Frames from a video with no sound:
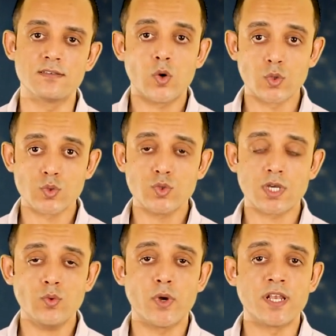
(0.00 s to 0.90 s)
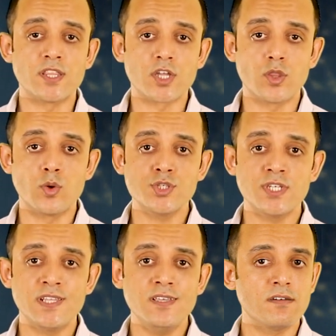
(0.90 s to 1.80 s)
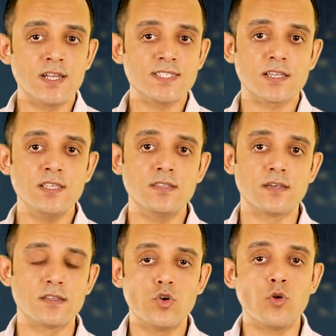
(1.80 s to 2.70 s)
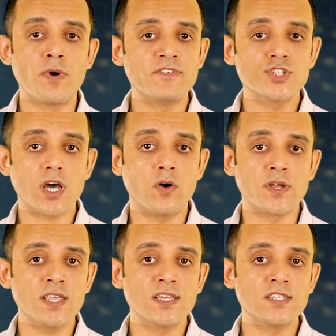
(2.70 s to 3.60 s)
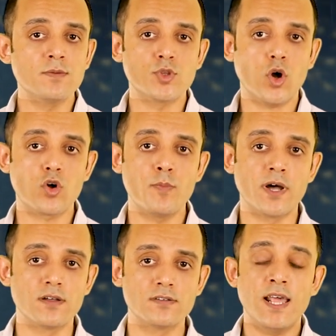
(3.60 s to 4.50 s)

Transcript: خصوصا وان التكنولوجيا دي لسه جديده ومفيش قوانين كتير بتحكمها